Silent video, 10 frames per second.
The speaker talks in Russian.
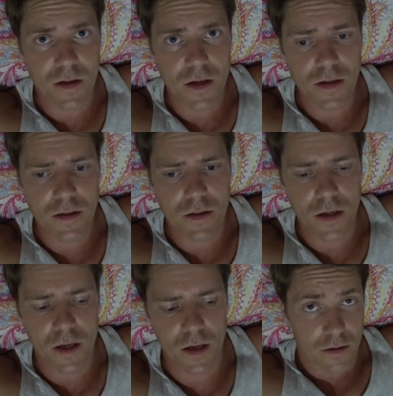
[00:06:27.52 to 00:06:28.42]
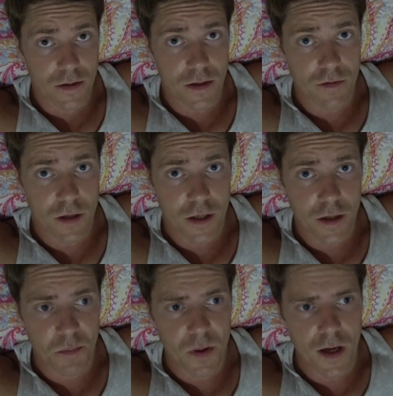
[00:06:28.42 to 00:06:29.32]
Как-то так.
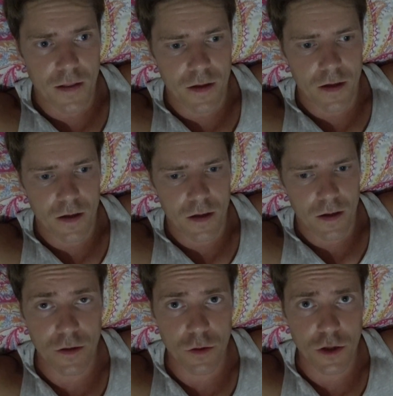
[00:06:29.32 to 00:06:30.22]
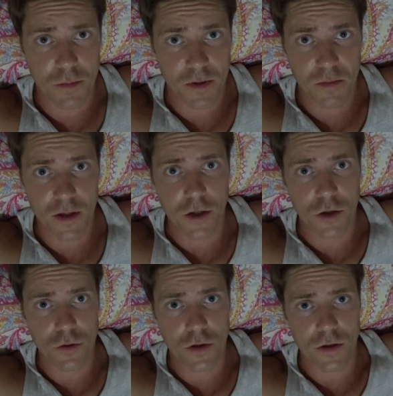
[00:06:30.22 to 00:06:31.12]
Завтраки, планы. Хочется посмотреть,
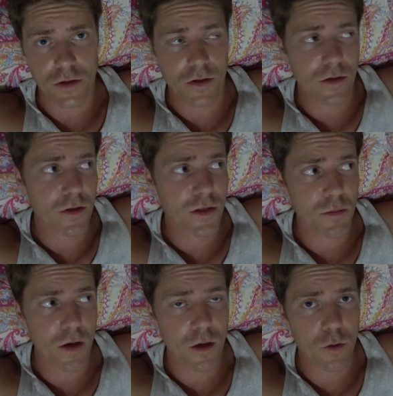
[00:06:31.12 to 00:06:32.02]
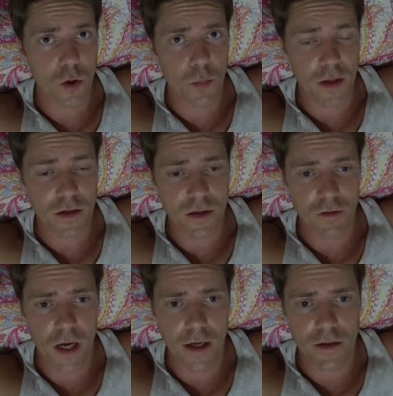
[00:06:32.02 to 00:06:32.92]
что это из себя или Коко
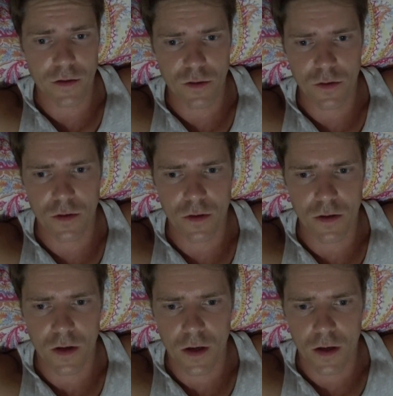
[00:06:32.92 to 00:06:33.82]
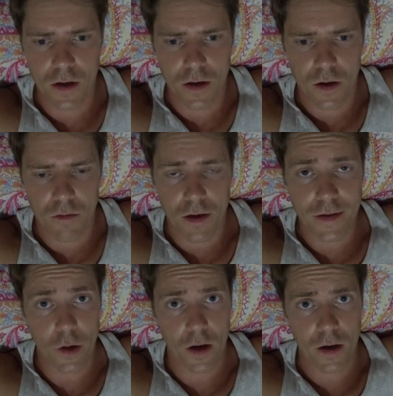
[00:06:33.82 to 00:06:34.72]
представляет, но
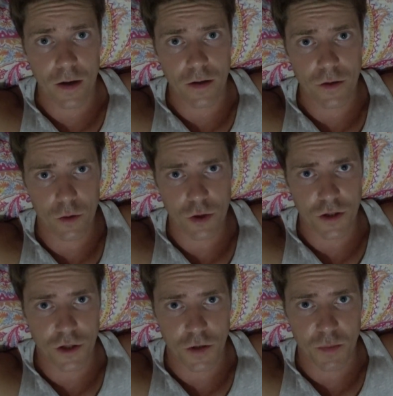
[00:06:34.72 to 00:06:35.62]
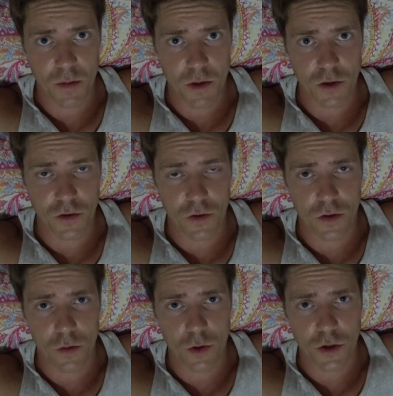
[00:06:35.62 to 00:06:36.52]
это я уже сейчас понимаю, что
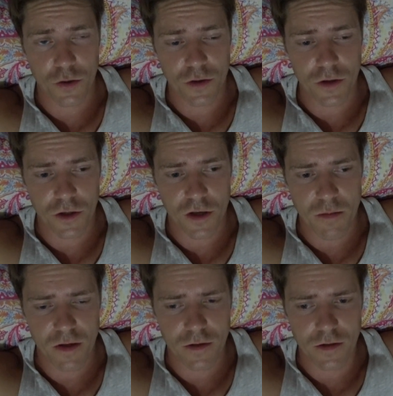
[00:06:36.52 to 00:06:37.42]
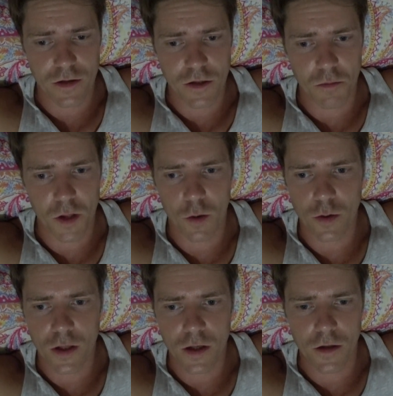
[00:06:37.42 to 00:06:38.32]
это очень туристическое место. Здесь
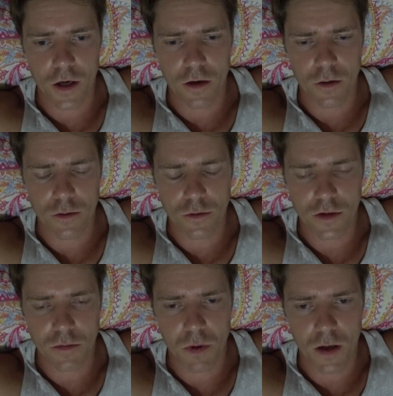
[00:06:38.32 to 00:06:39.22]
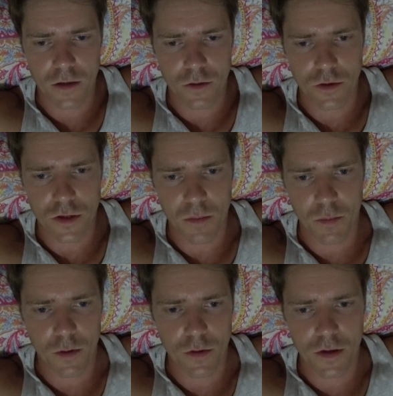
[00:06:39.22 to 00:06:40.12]
много народу, здесь бары тоже
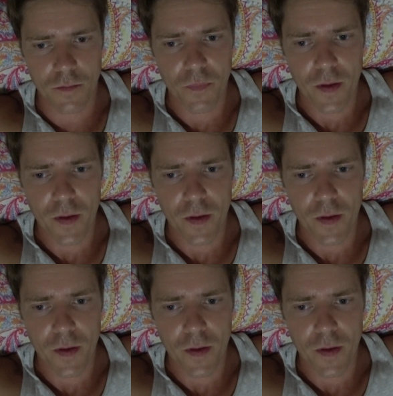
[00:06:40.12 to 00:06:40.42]
заполнены.